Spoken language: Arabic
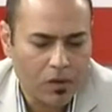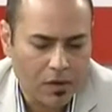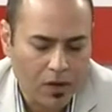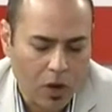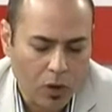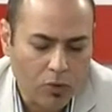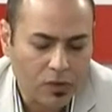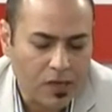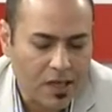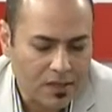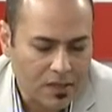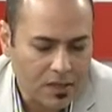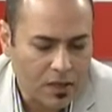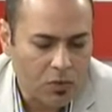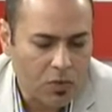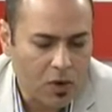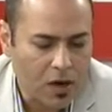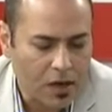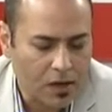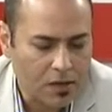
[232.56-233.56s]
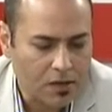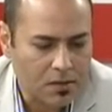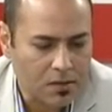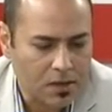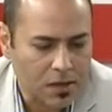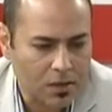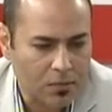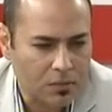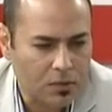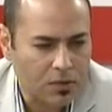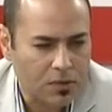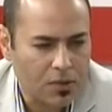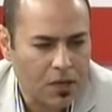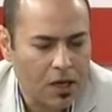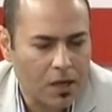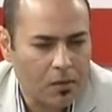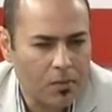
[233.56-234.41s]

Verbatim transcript: او تحسين واقع السلام والصحه